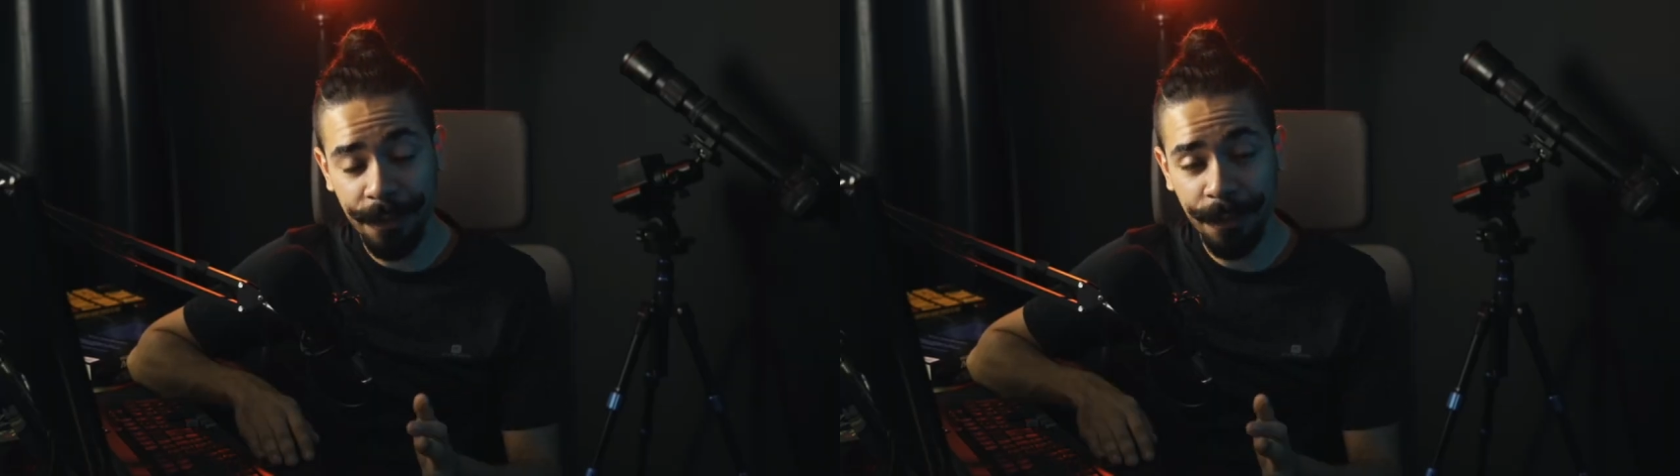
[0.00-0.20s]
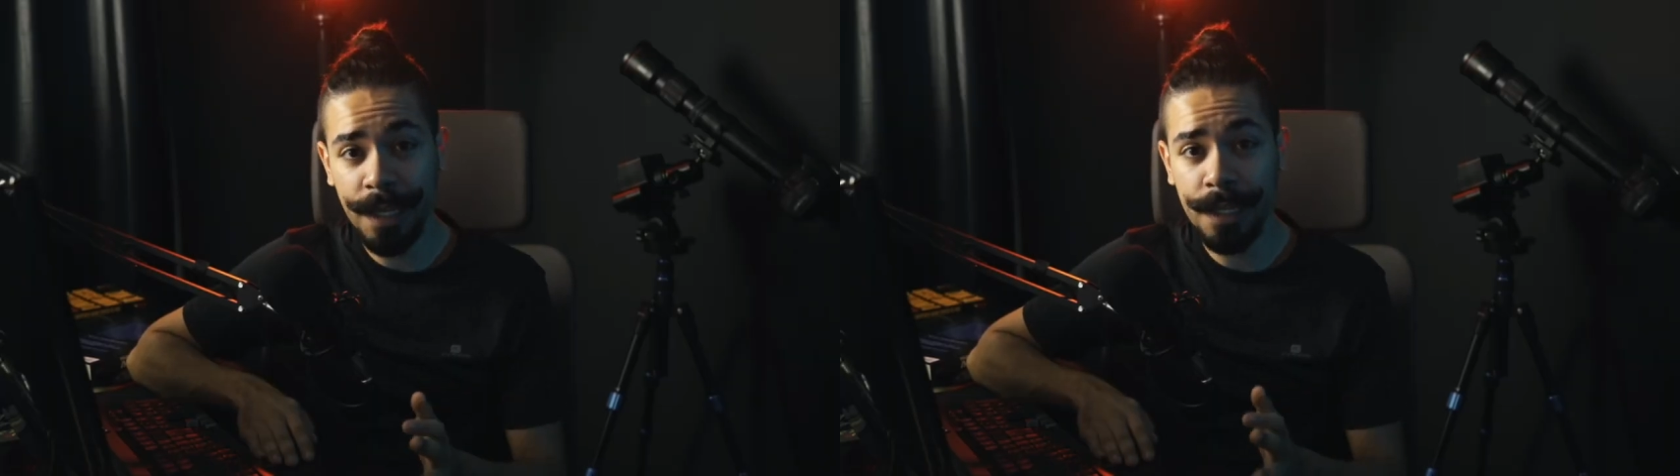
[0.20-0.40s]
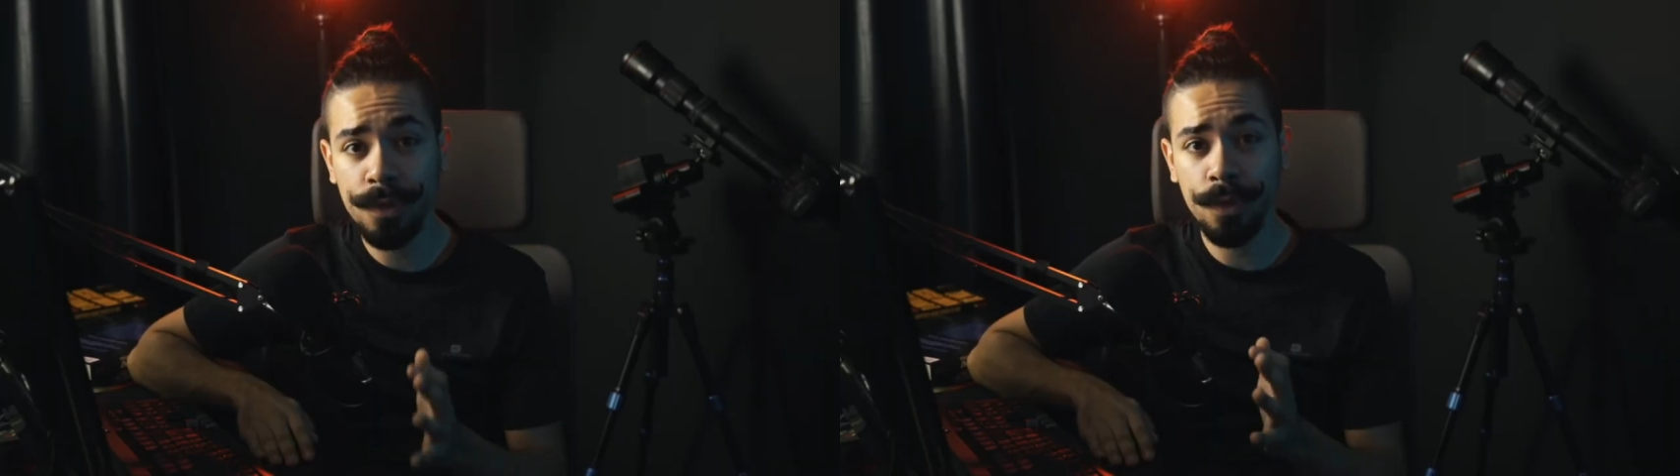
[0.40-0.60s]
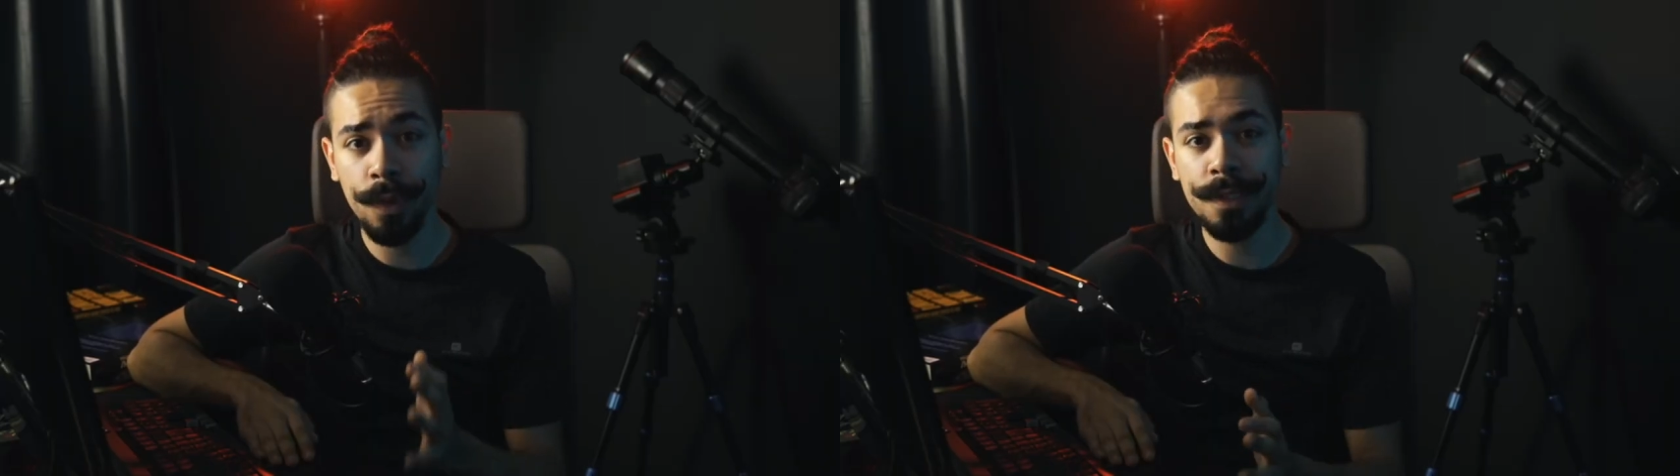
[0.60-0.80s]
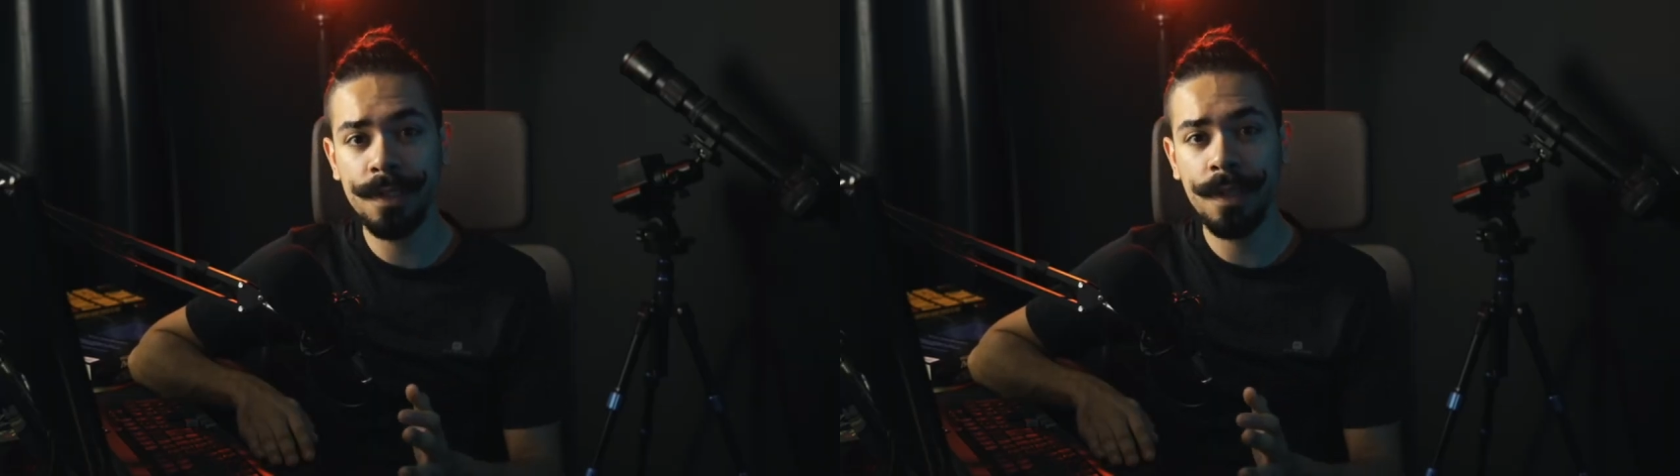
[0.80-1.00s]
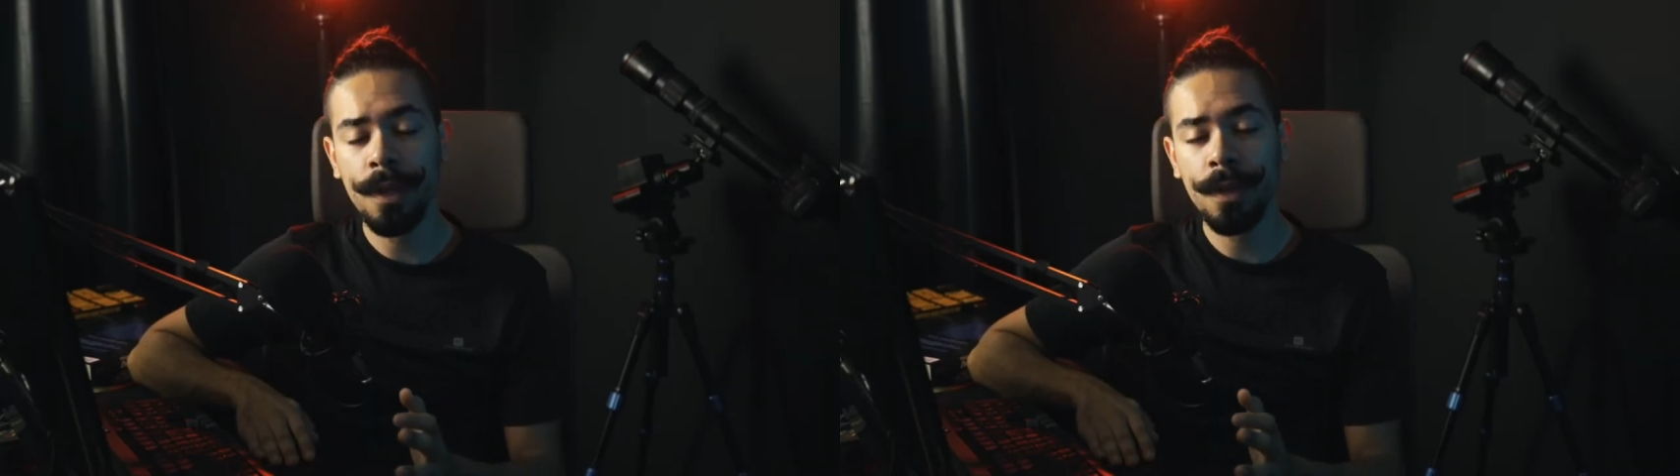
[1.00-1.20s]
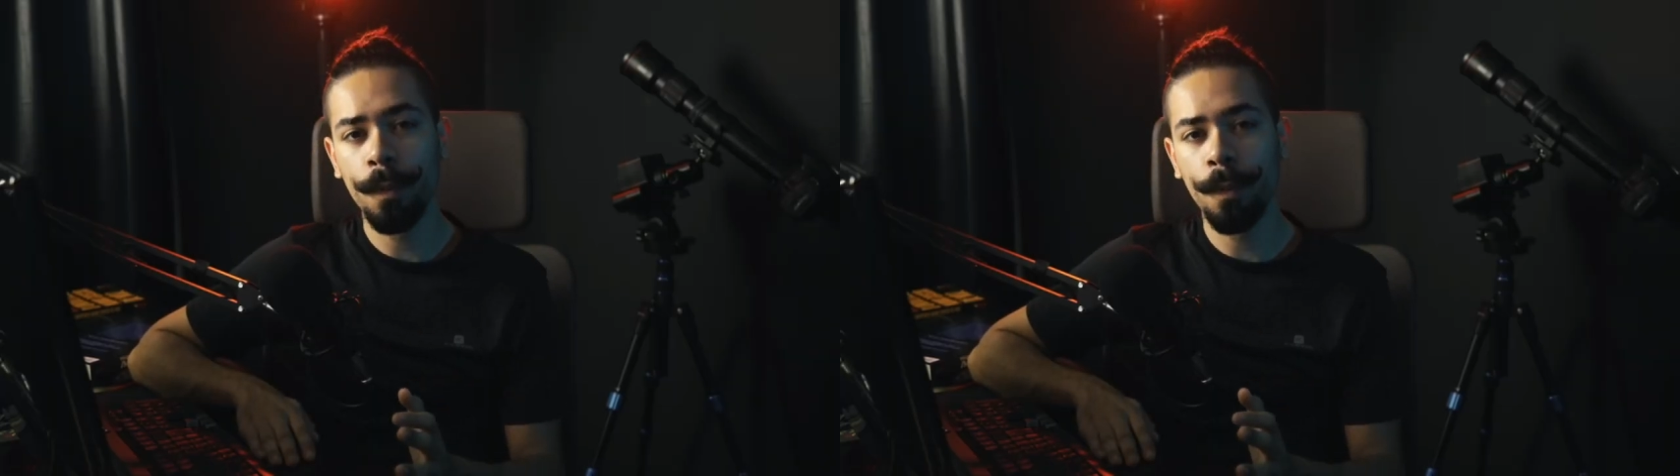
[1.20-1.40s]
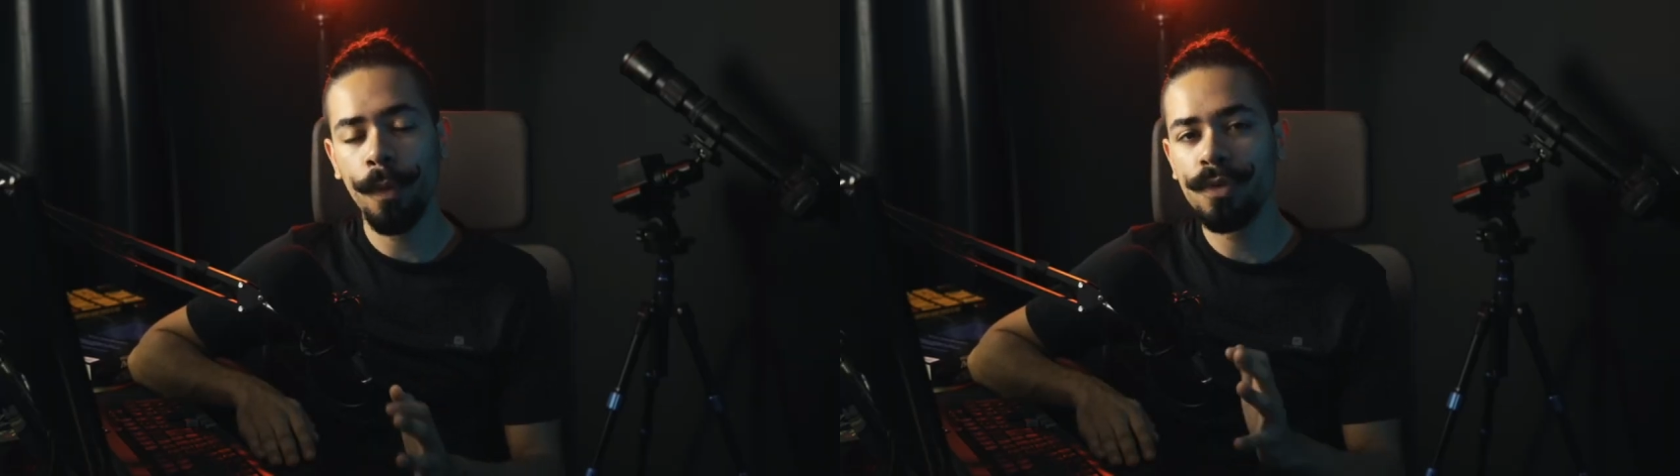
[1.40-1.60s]
reflexões
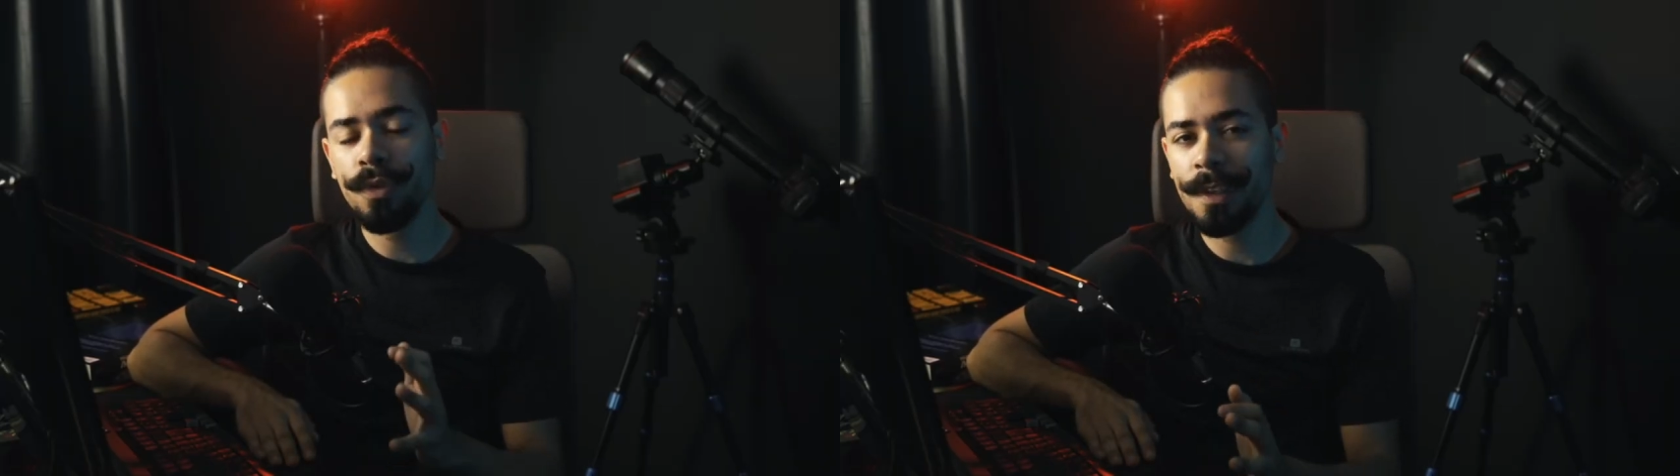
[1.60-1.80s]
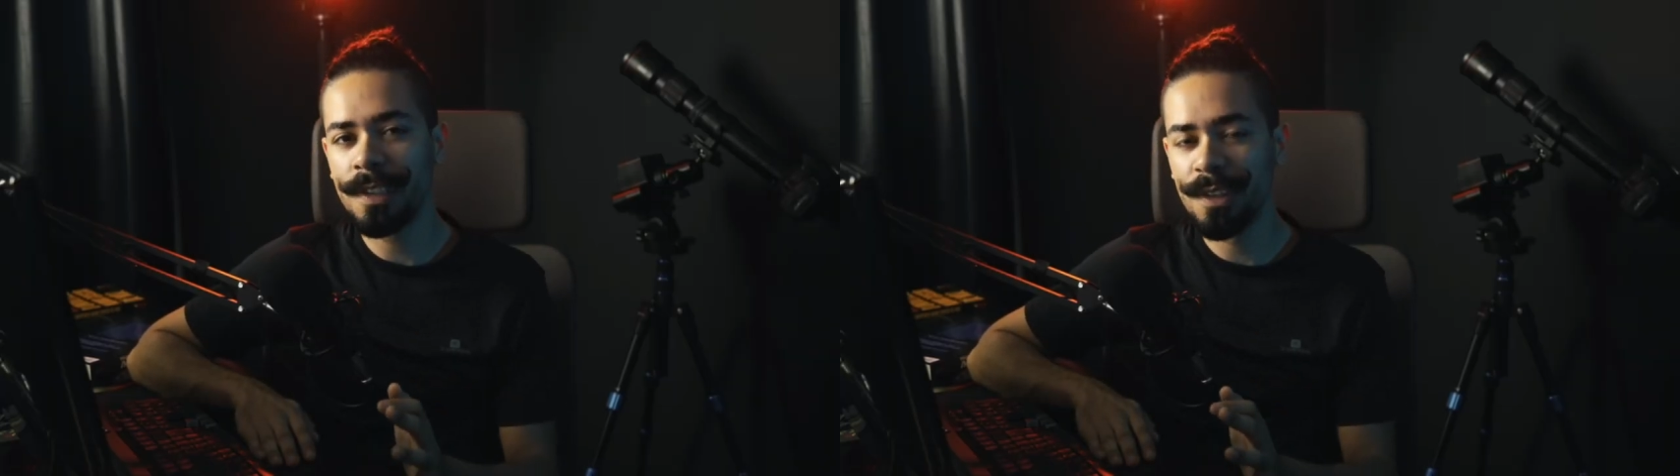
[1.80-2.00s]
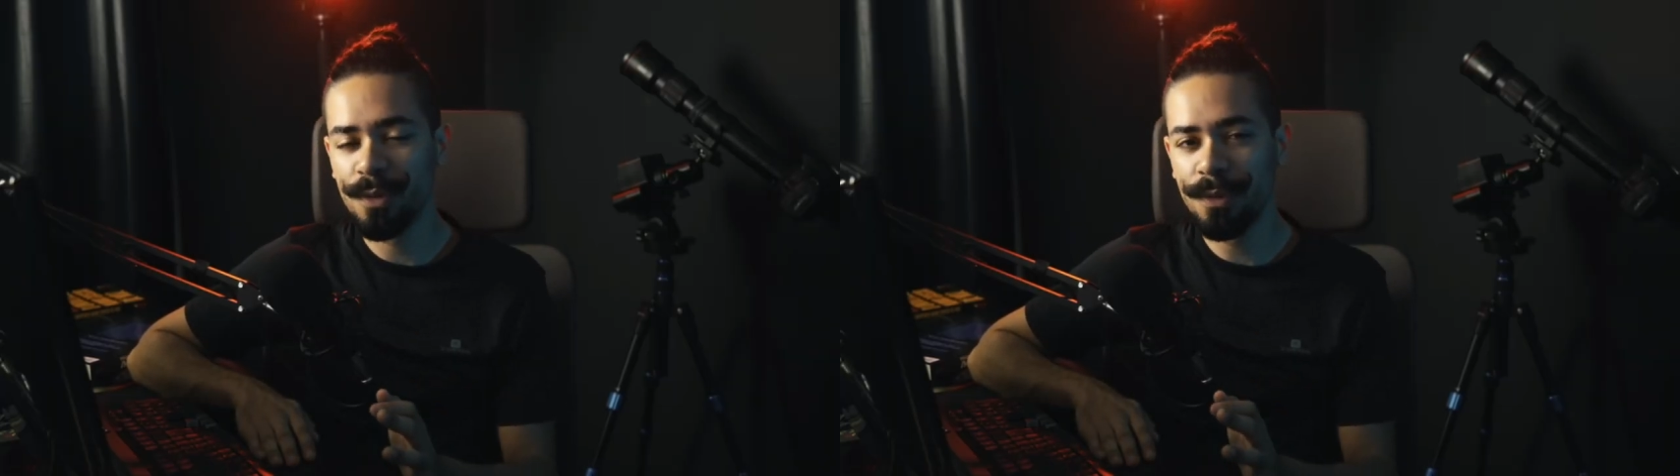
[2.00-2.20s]
do ponto de vista do,